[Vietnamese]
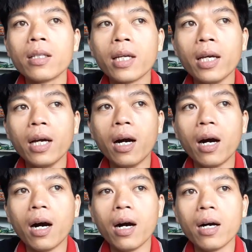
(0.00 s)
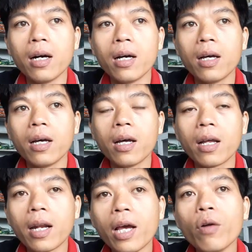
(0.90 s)
thì uh,
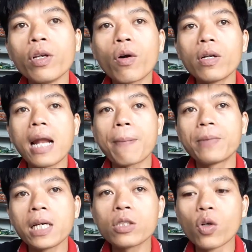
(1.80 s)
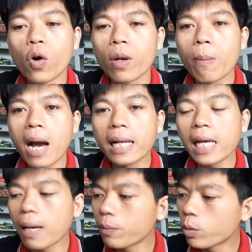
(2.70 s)
nếu như con lạp chết rồi mà
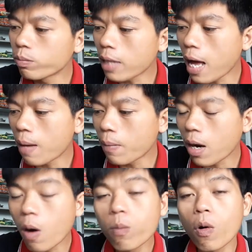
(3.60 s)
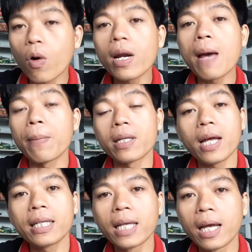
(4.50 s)
anh em chúng ta mà không có con lạp để
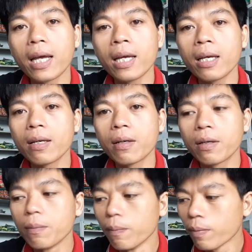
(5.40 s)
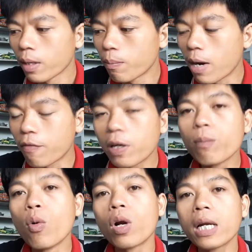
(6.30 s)
thay thế mà
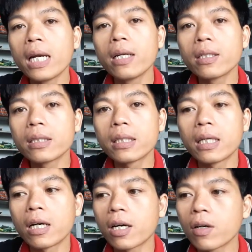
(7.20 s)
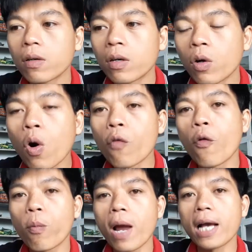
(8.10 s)
vẫn muốn uh, khôi
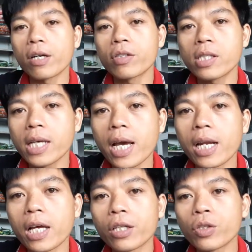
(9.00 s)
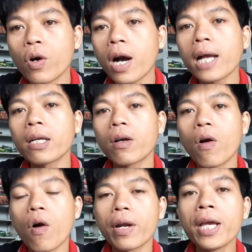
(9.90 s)
phục lại con xe để cho khách
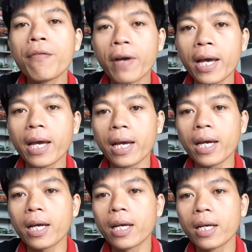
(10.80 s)
họ đi về ấy,